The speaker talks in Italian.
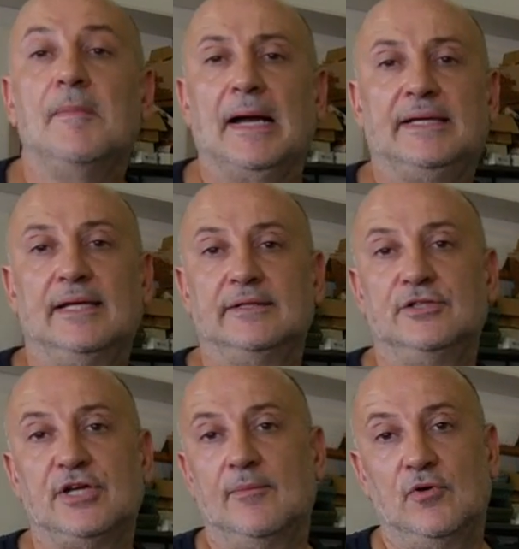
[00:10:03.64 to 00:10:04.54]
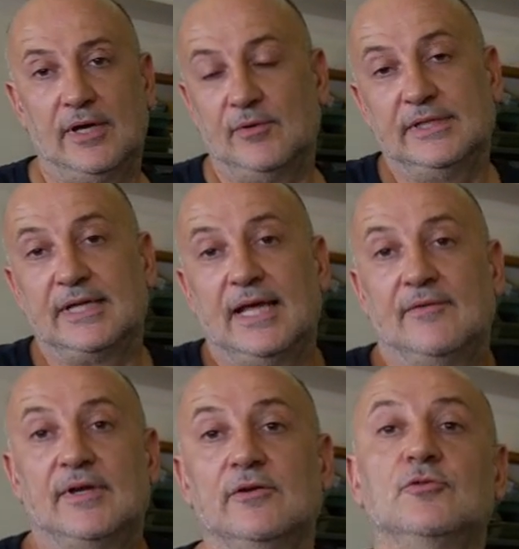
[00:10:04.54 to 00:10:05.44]
macchina che diciamo è un entry
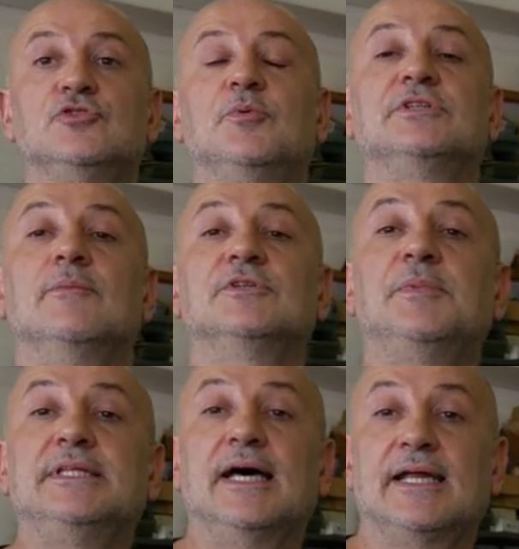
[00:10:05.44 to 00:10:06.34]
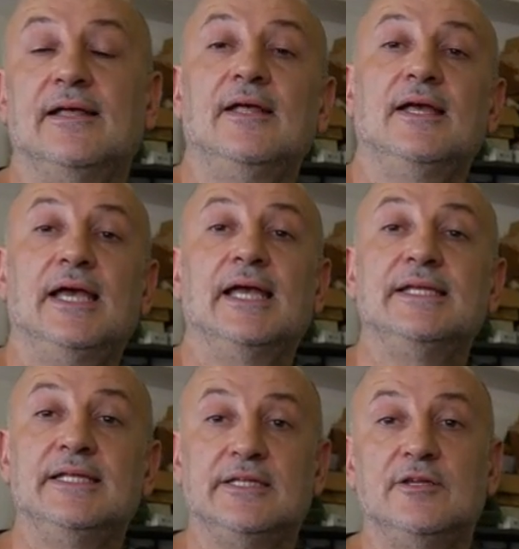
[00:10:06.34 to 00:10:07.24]
level, non ci possiamo aspettare eh,
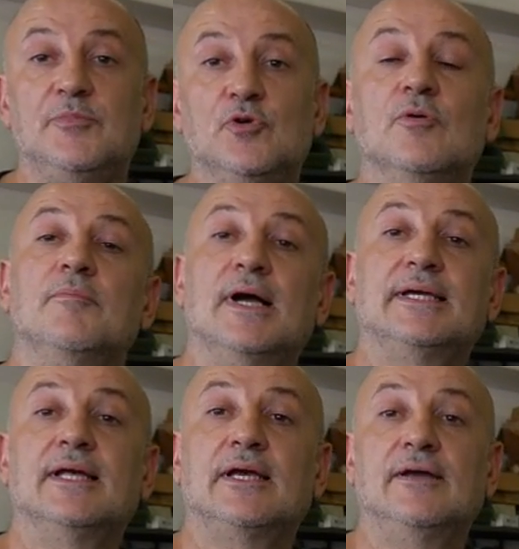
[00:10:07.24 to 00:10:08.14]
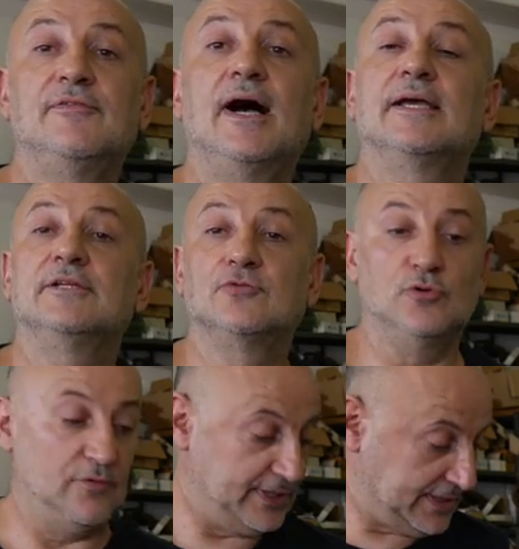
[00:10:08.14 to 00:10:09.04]
niente di più, macchina che fa il suo
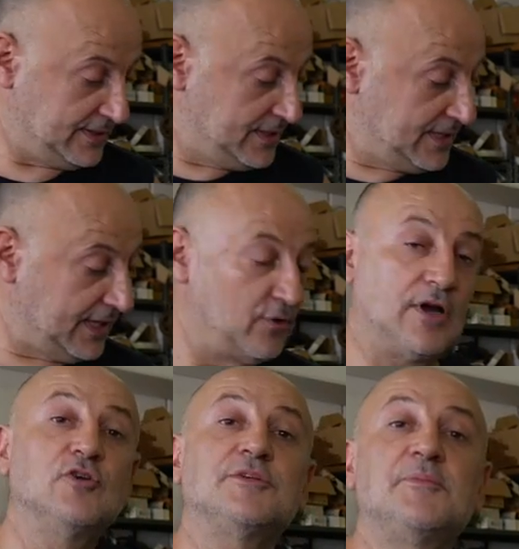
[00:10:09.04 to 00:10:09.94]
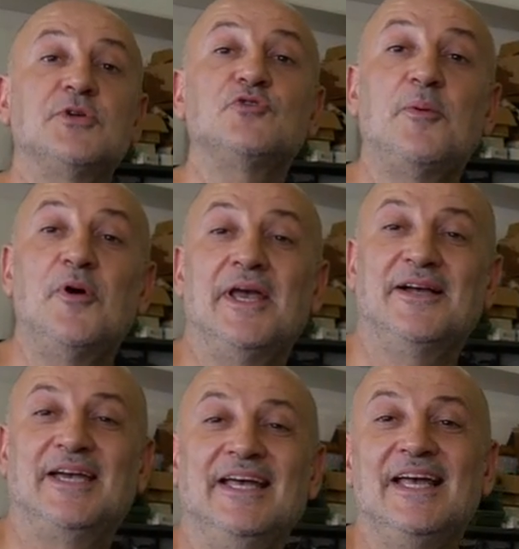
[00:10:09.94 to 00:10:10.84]
dovere. Allora, cosa mi è piaciuta poi
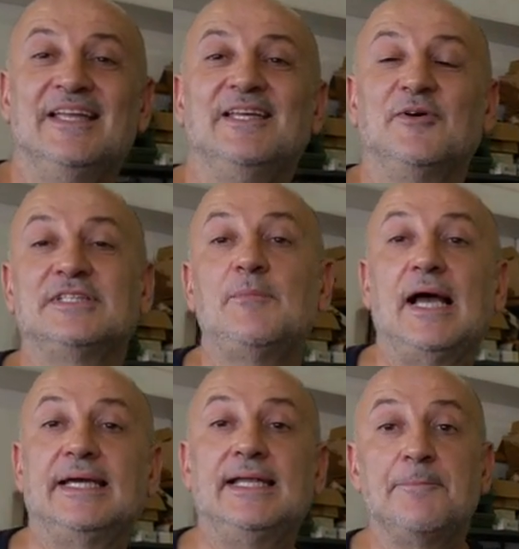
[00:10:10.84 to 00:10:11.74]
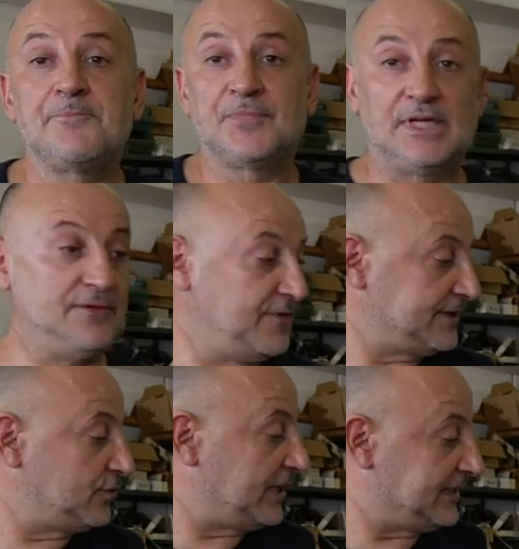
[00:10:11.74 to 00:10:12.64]
anche di questa macchina? Il
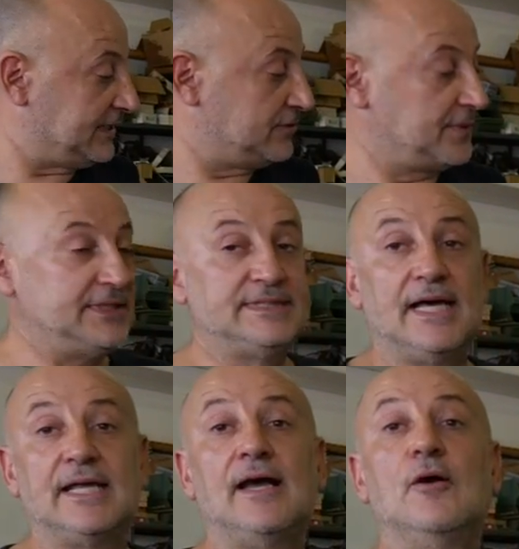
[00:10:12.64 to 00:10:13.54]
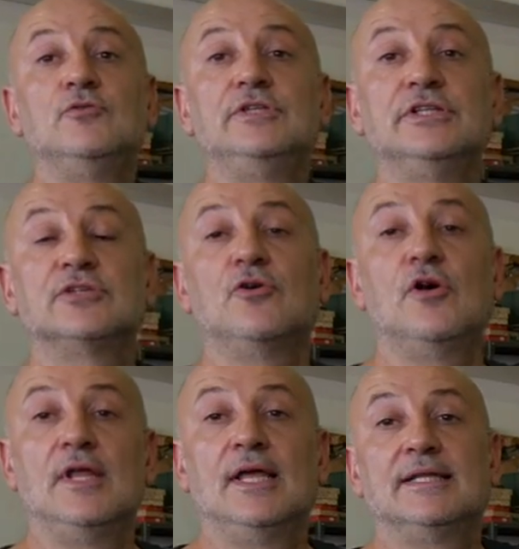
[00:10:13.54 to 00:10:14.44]
fatto che tanto per iniziare ha un
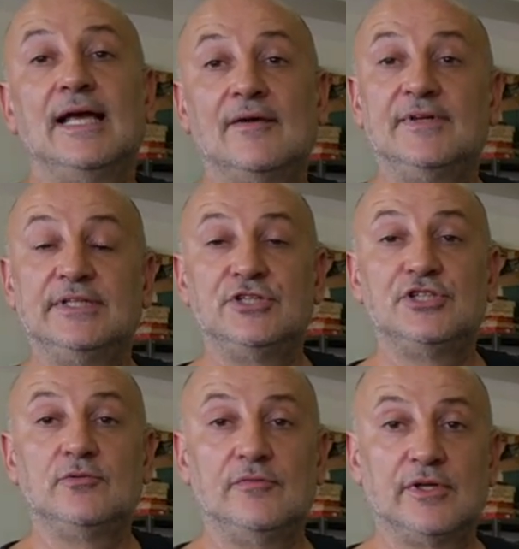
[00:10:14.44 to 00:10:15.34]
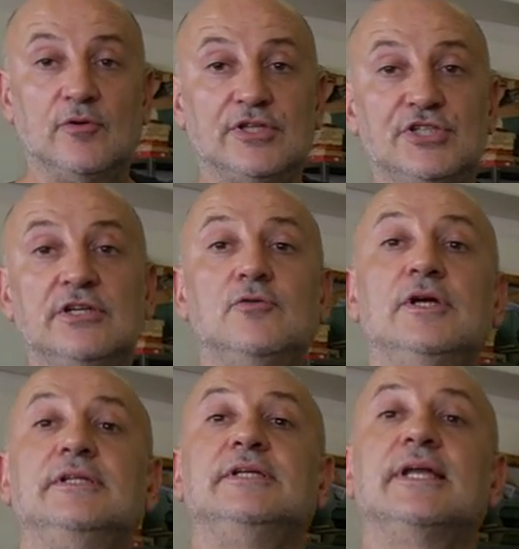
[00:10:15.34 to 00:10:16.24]
disco da
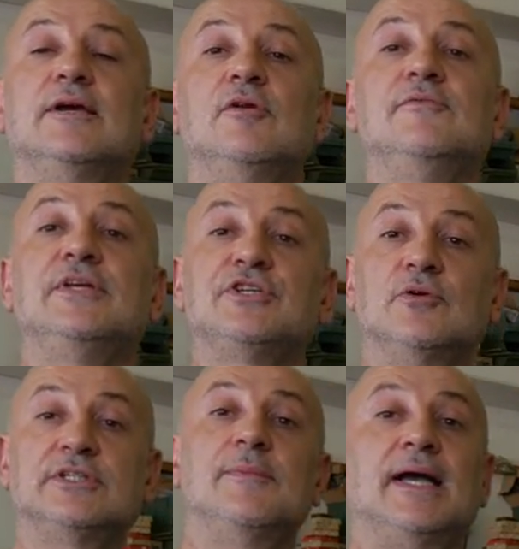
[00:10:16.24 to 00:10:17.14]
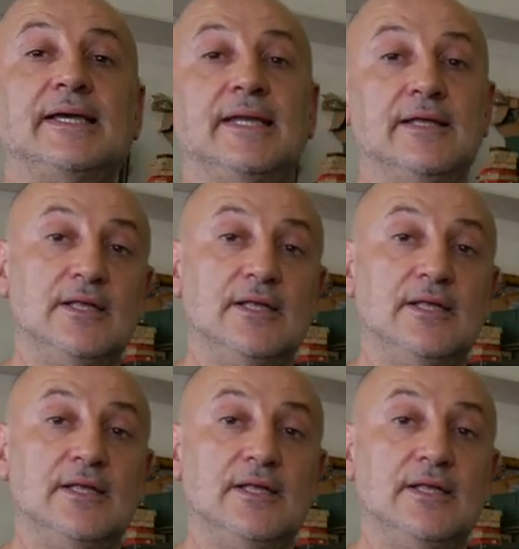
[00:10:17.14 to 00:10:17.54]
25,5, di regola invece queste macchine,